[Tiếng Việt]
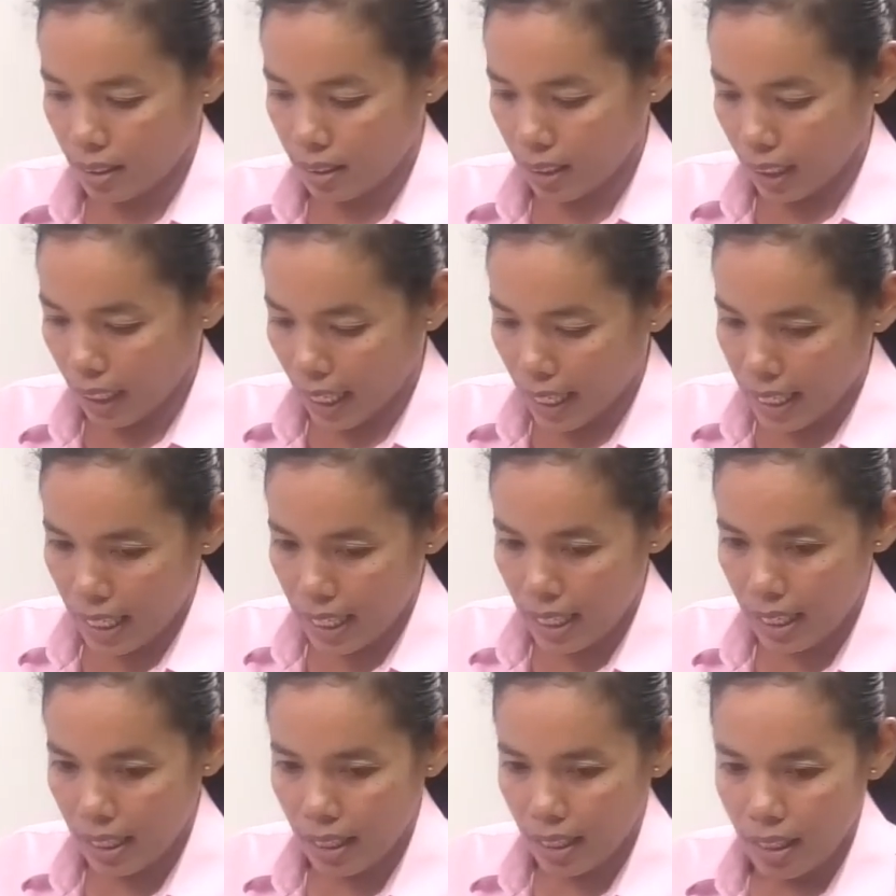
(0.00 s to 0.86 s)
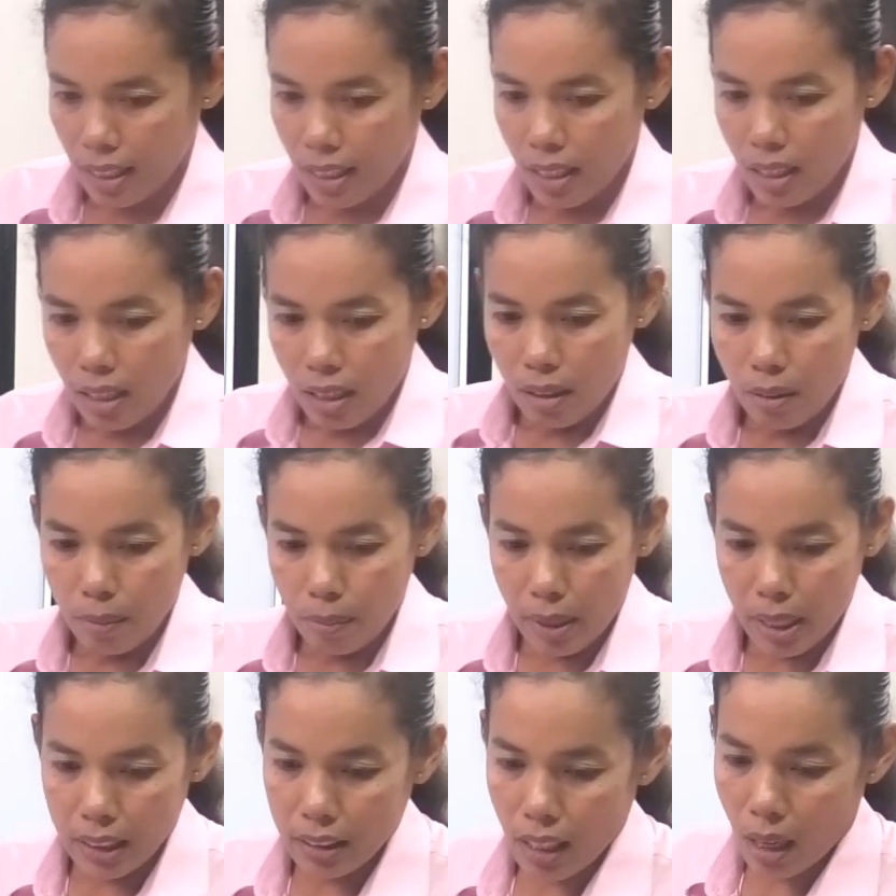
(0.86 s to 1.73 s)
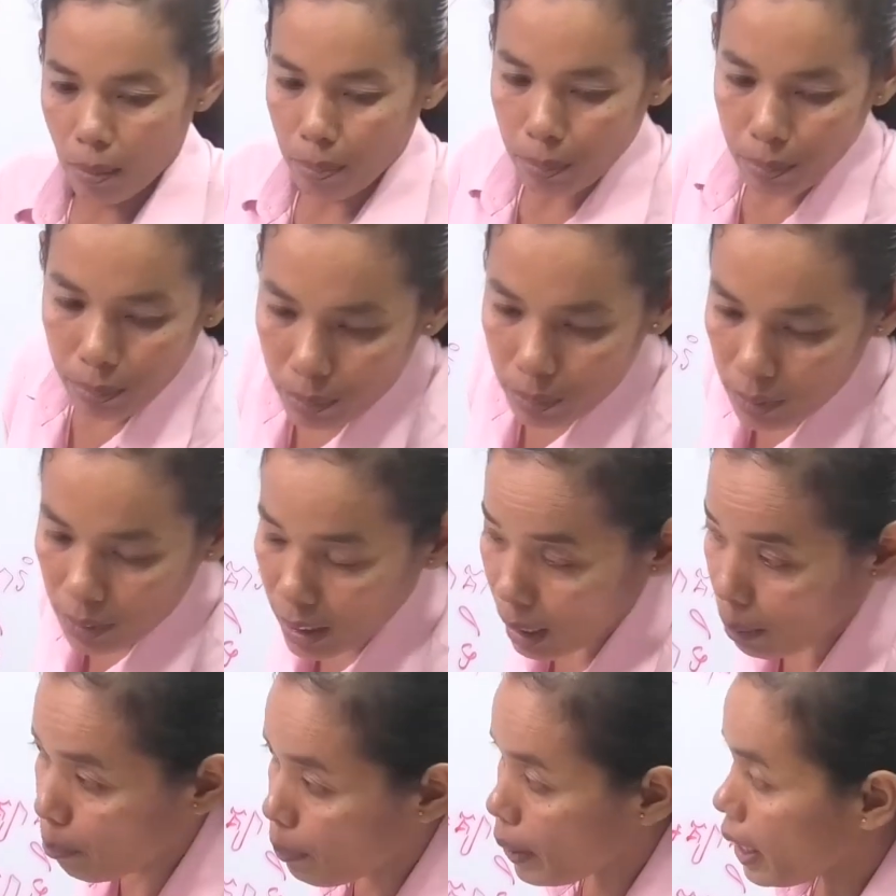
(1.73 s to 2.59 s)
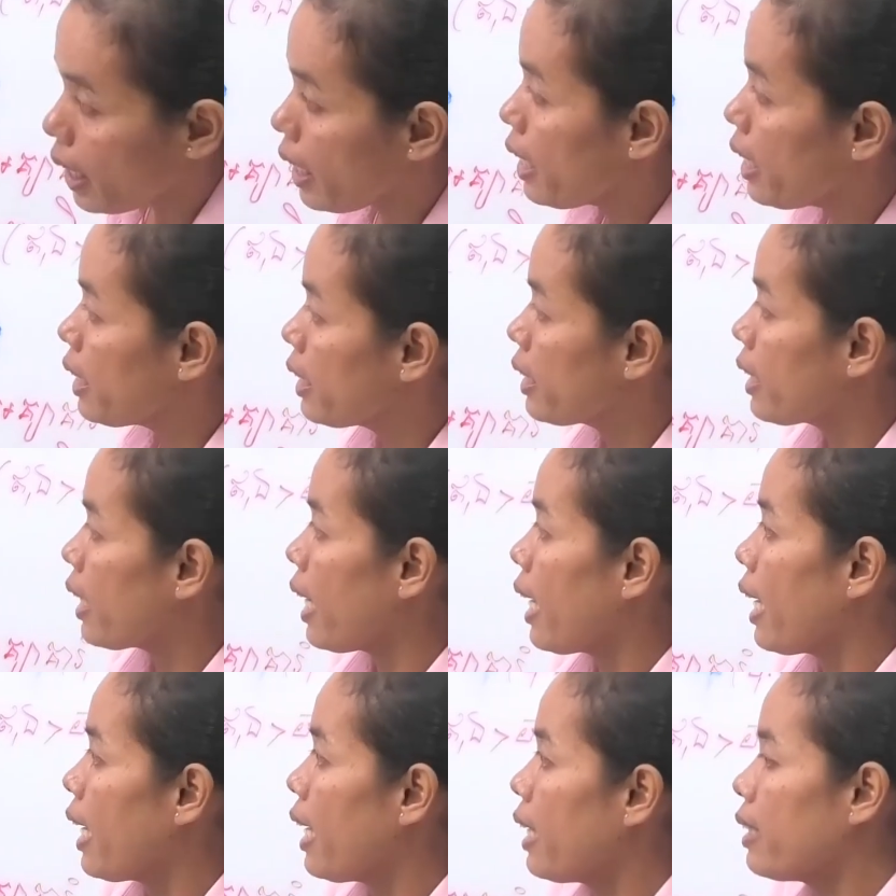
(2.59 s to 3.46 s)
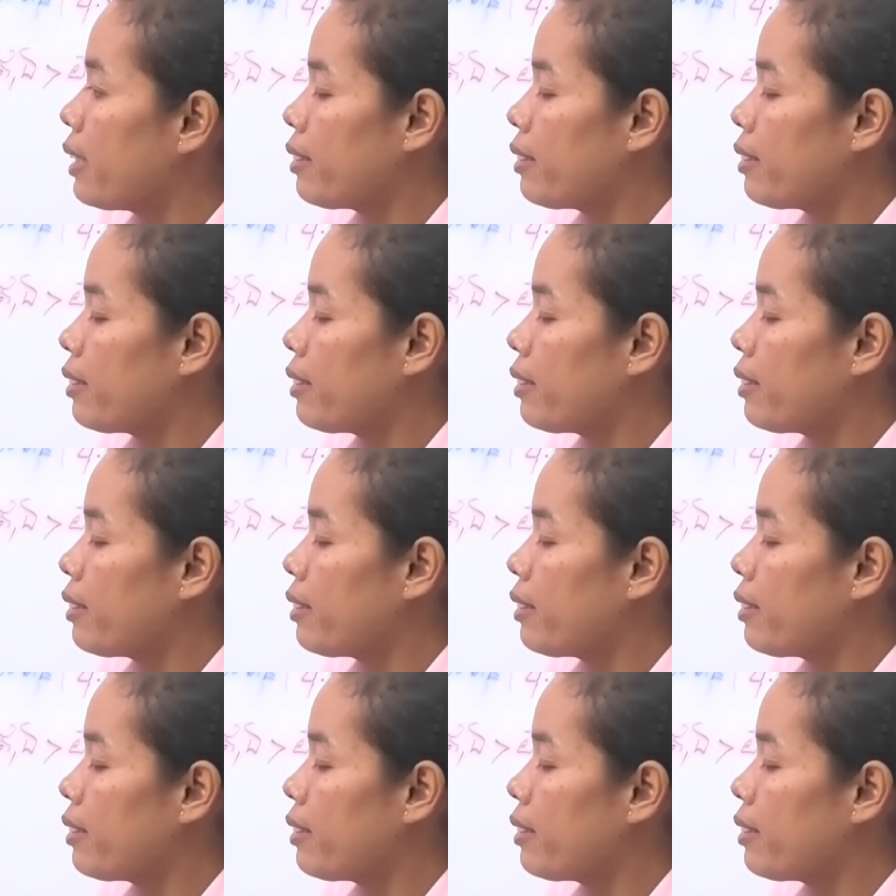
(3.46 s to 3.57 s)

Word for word: ngày ní ban chọc trầm bần ní cái này